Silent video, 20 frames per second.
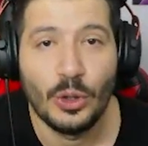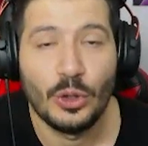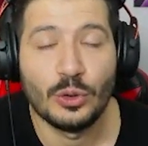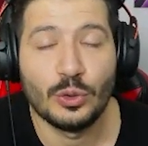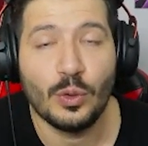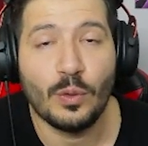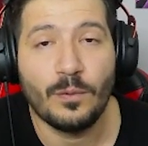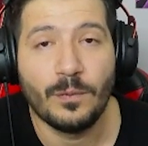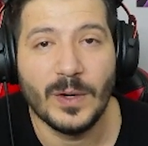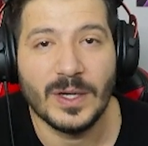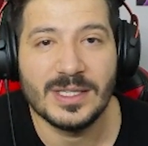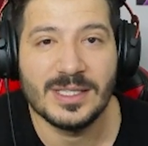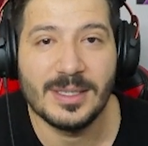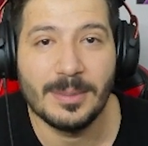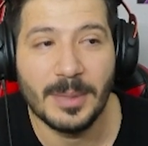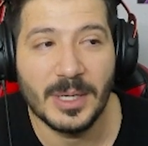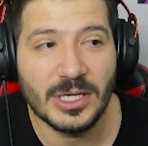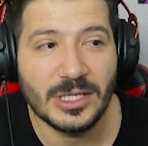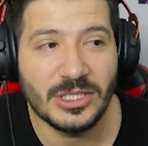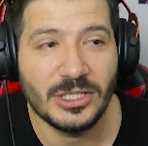Çok fazla
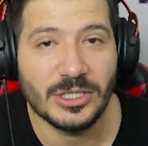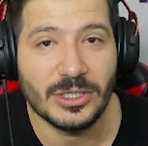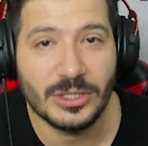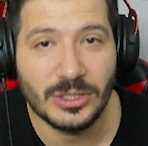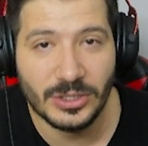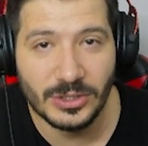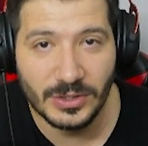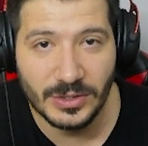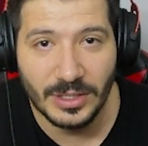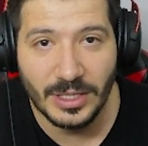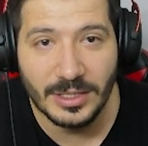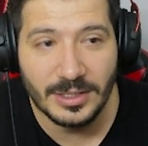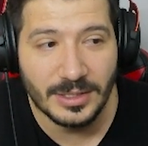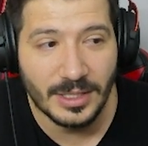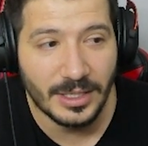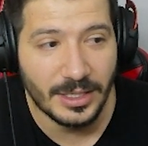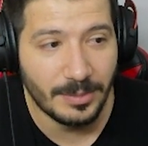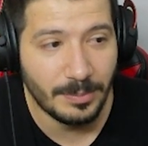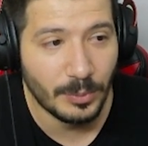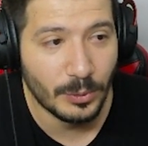bakış açısına
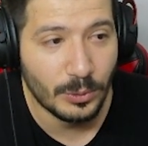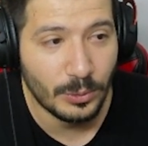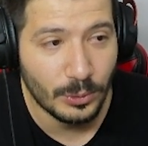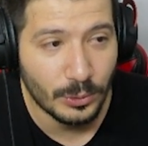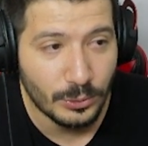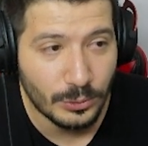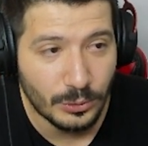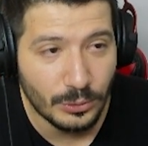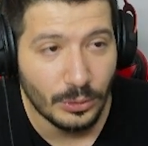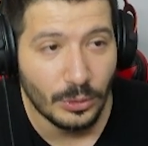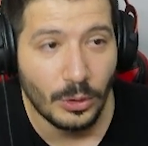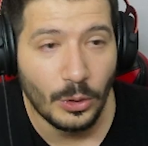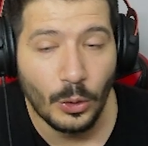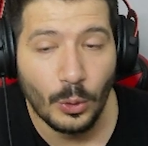sahip oluyorsun.